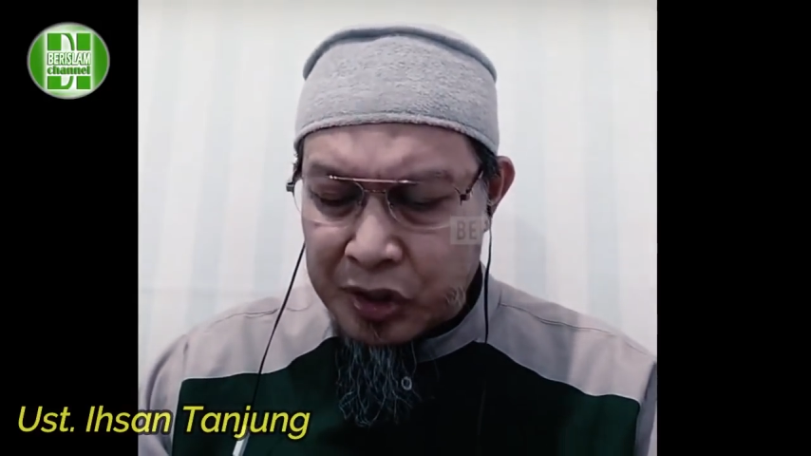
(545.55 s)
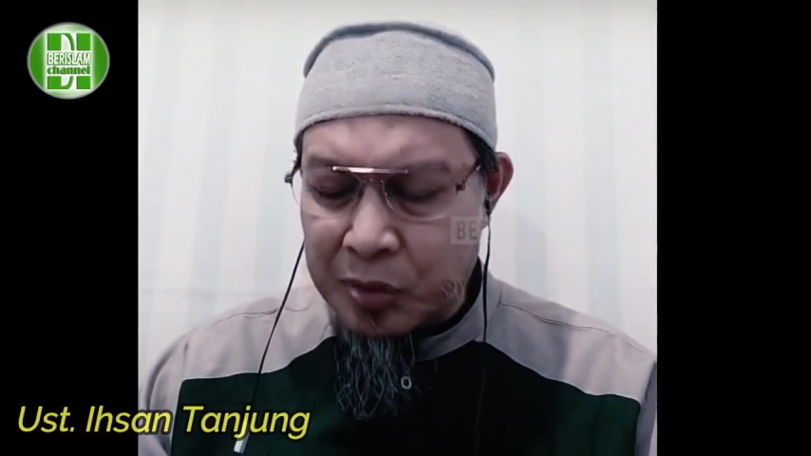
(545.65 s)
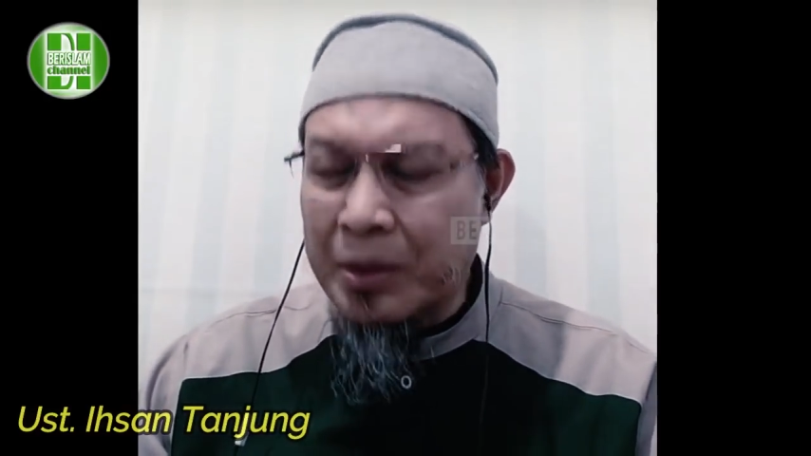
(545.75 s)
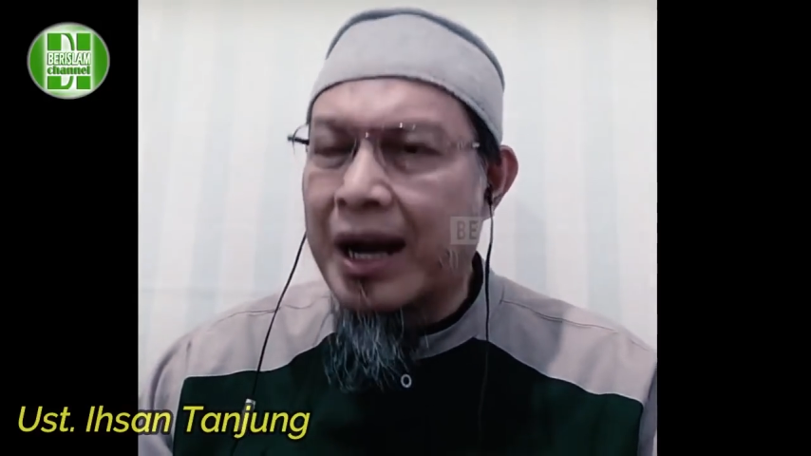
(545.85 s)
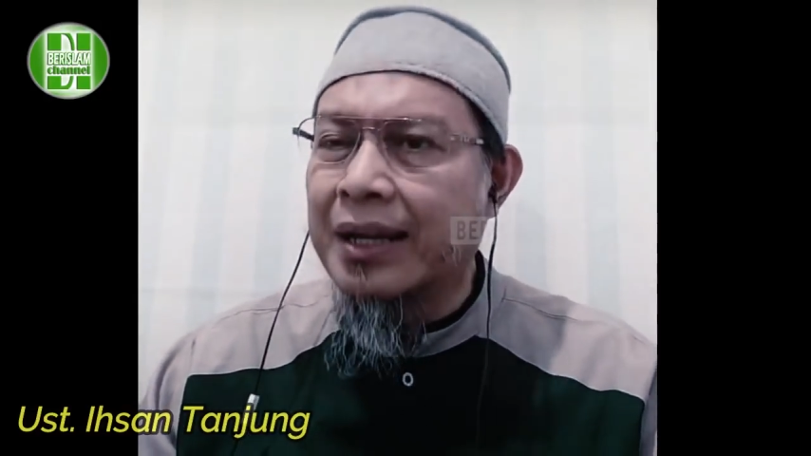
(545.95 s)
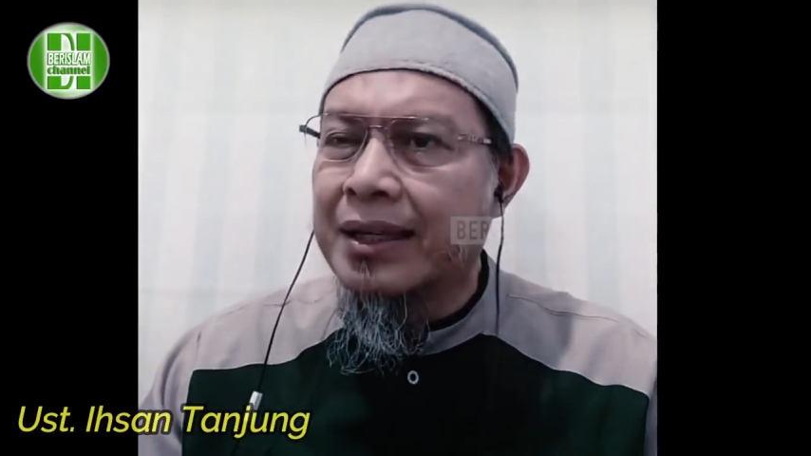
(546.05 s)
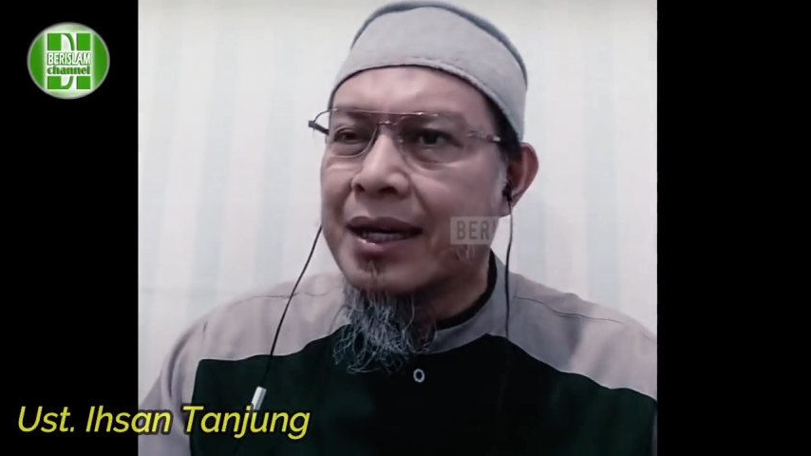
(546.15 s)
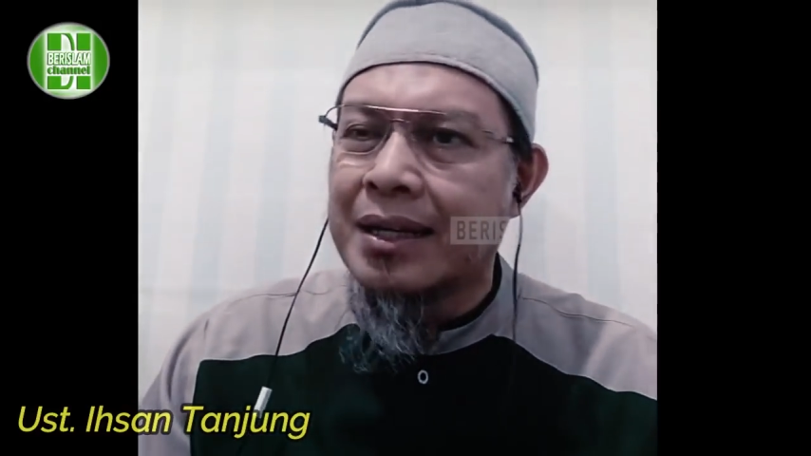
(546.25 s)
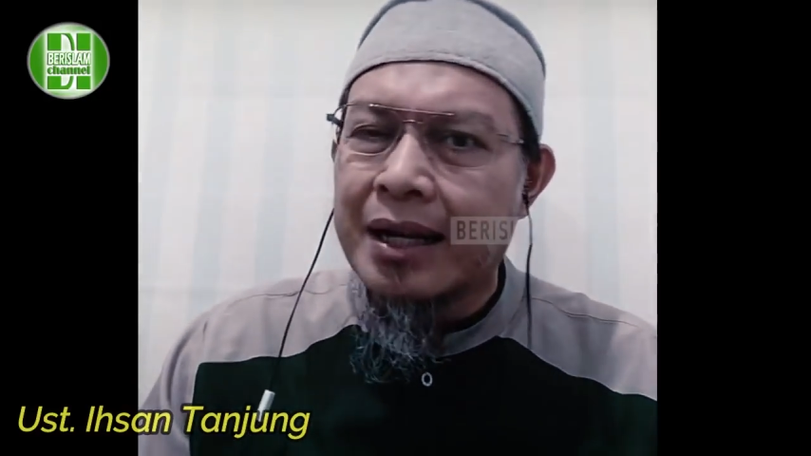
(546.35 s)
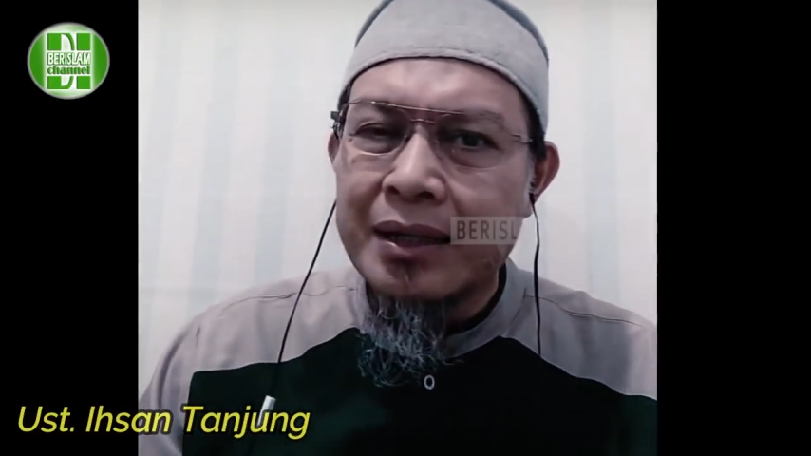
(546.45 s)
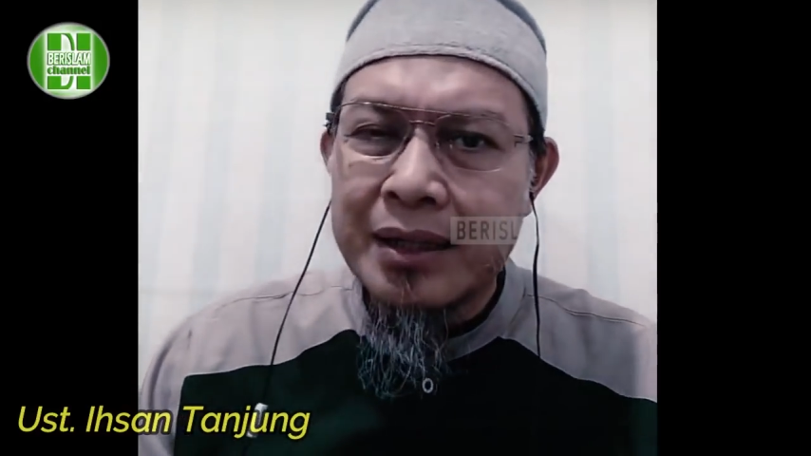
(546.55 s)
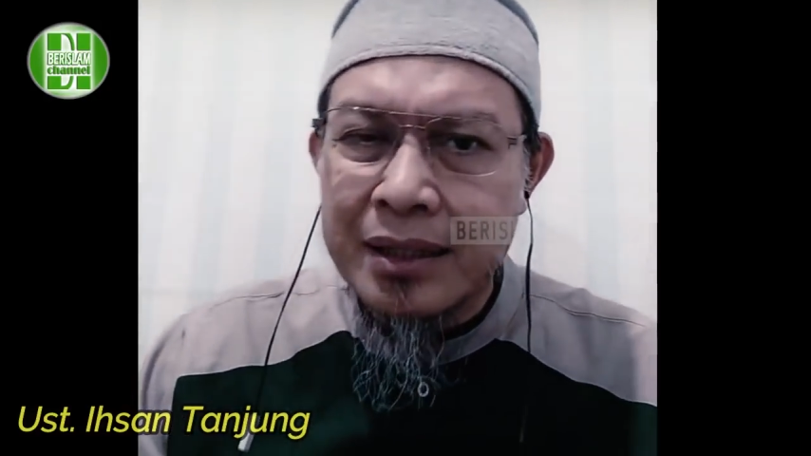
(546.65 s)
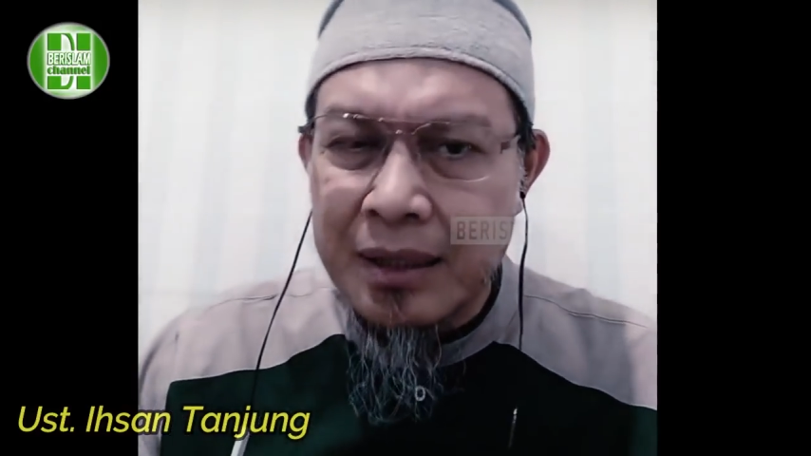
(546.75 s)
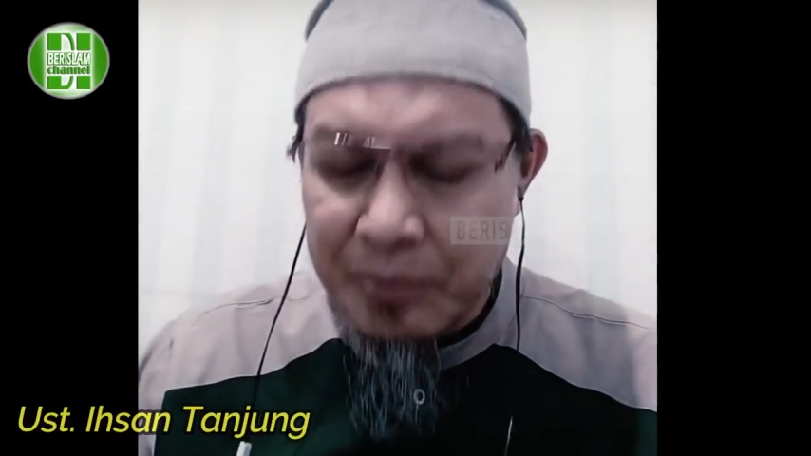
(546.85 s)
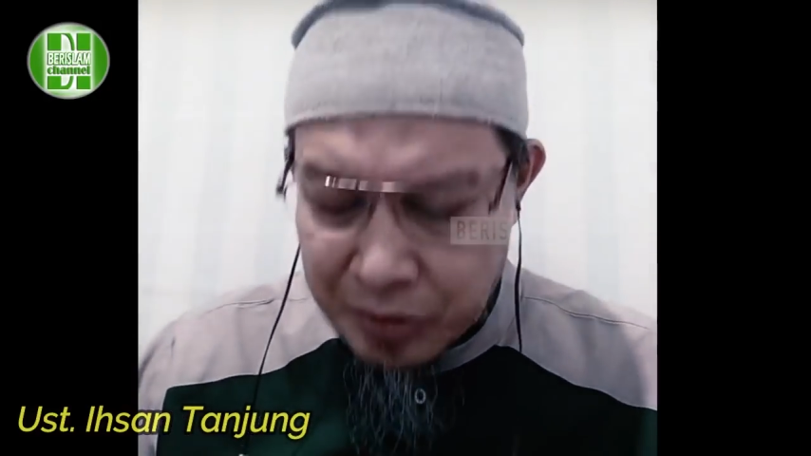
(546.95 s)
sebahagian
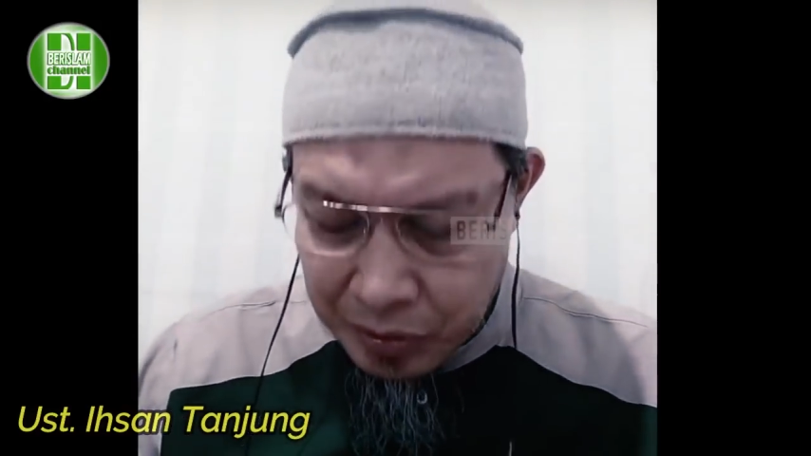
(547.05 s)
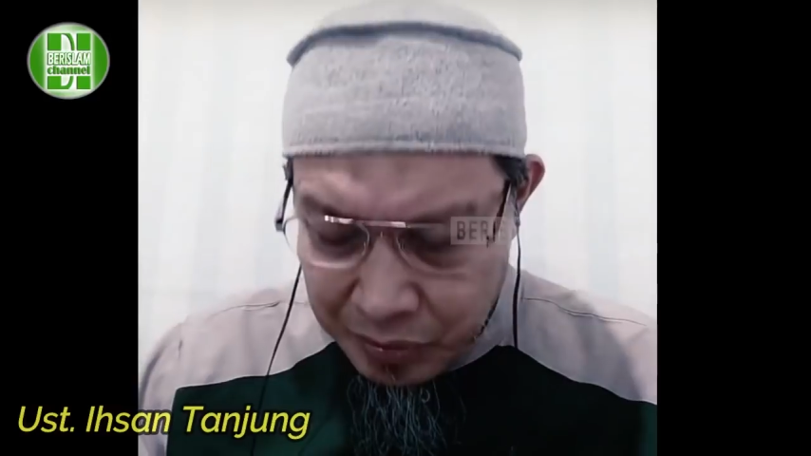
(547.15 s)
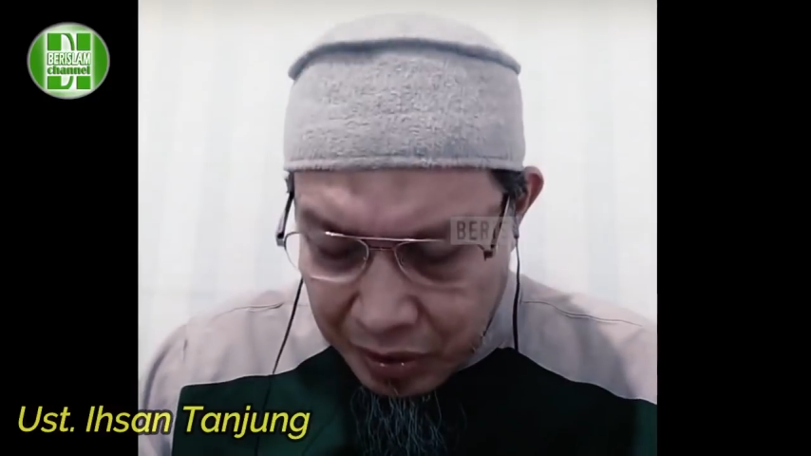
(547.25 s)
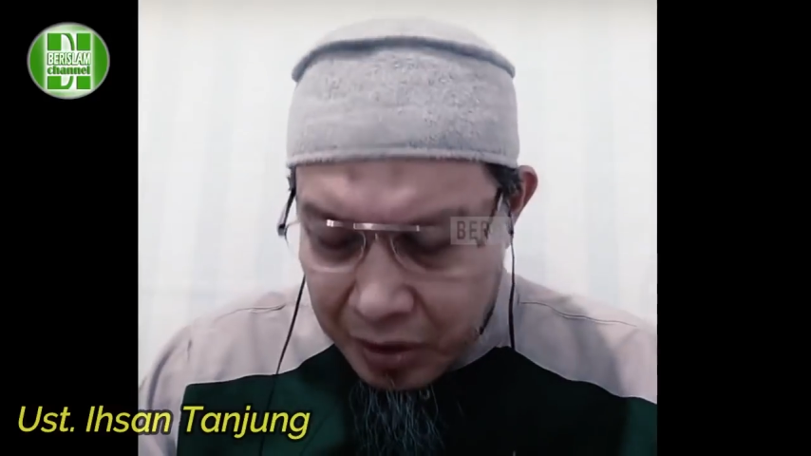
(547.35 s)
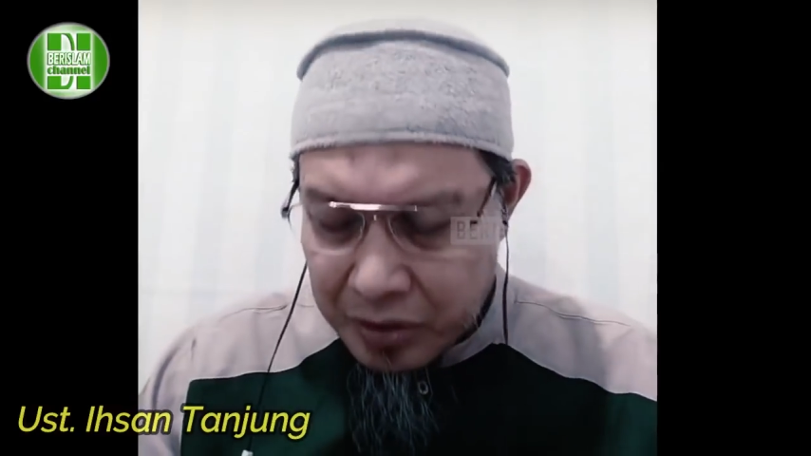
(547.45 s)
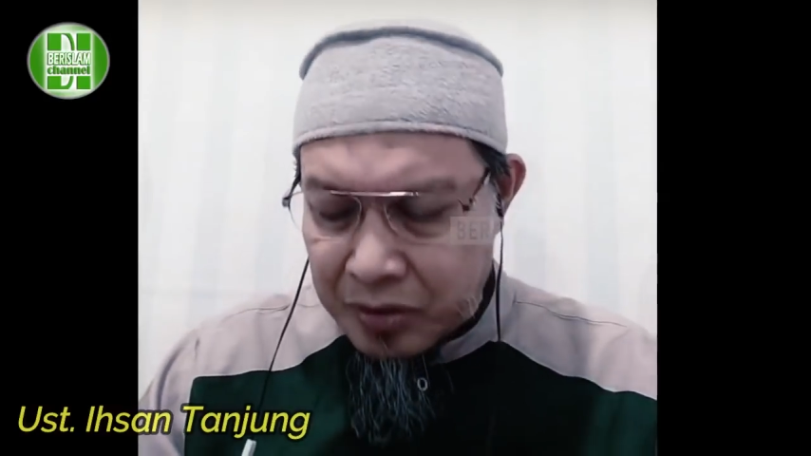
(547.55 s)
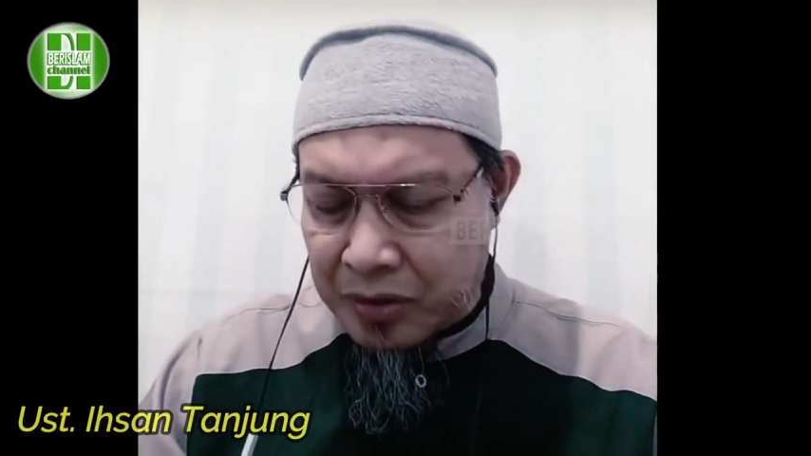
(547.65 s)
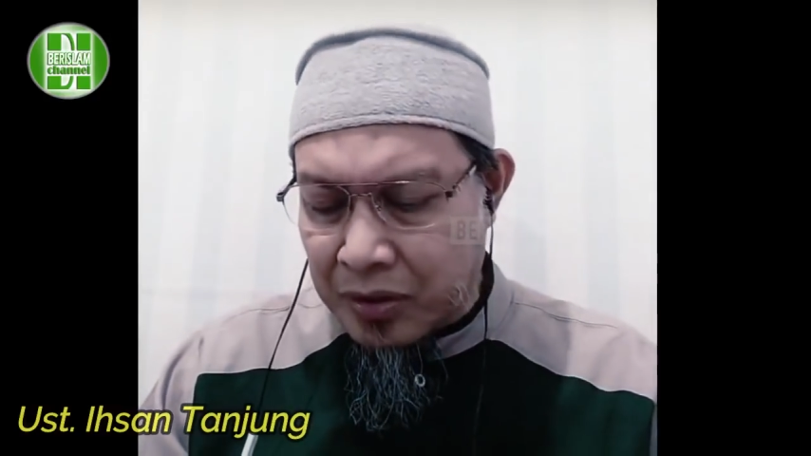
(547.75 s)
Alkitab Taurat